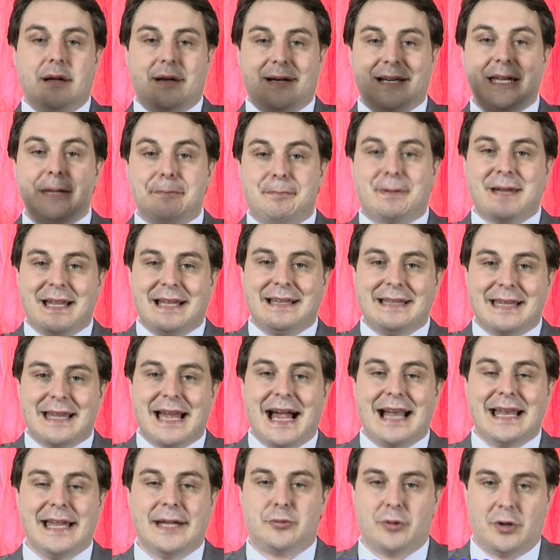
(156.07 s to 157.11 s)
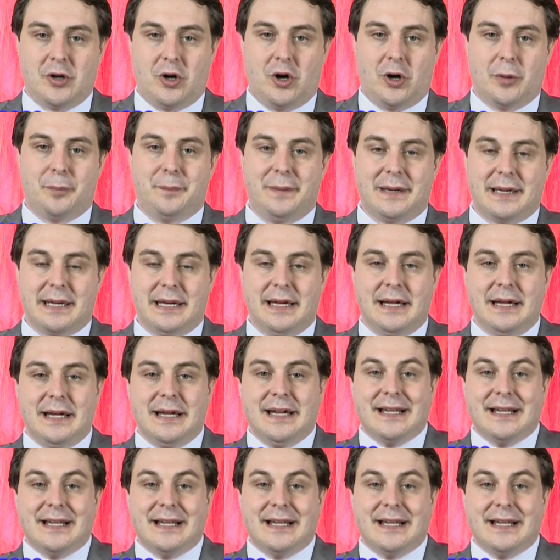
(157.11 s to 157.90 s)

riprenderà le tue opere,